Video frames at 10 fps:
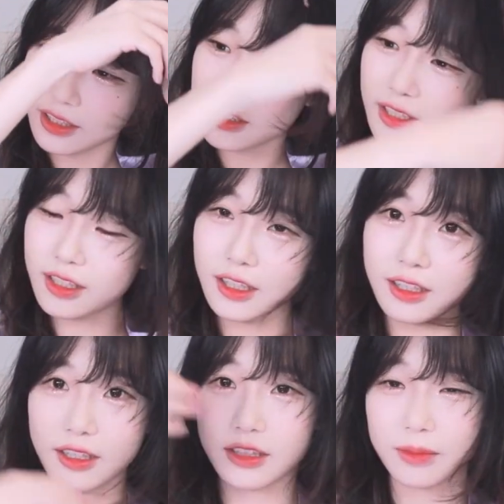이게
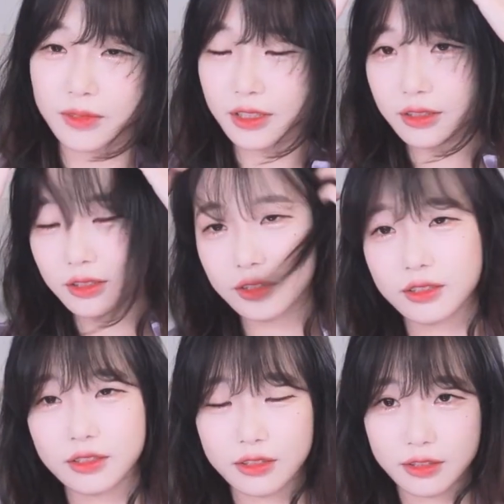약간
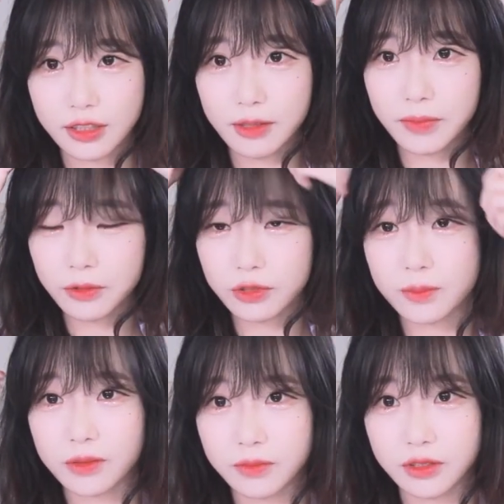남자들은 살 빼고
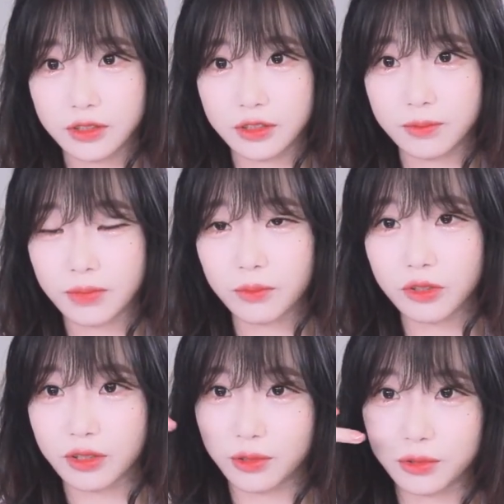싶으면은
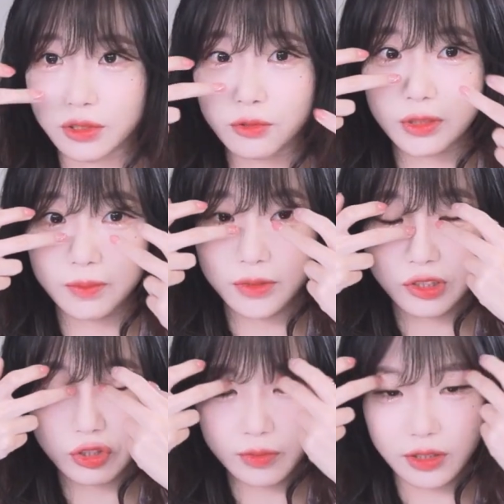빼면 되고 찌고 싶으면
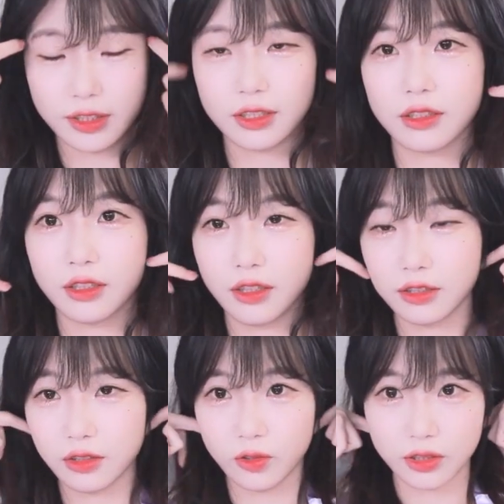찌우면 되잖아.
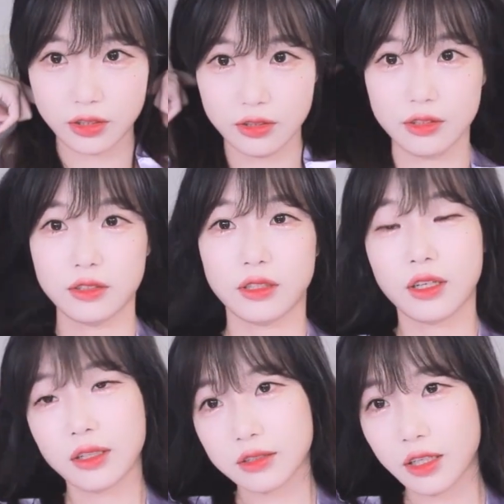근데 여자는
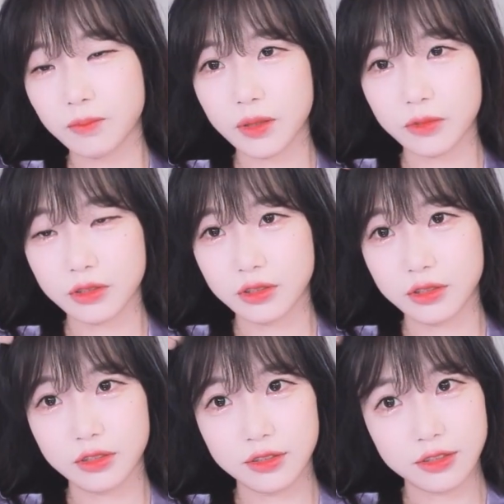살
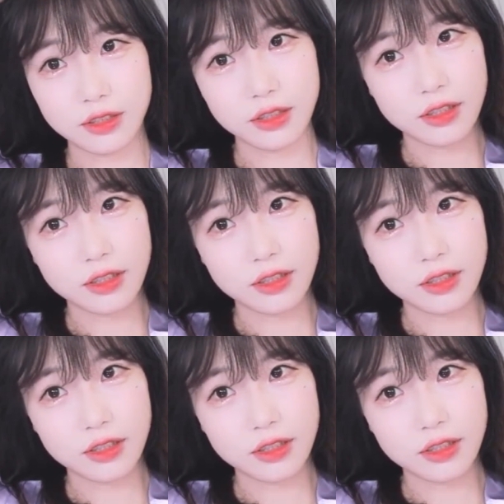빼면은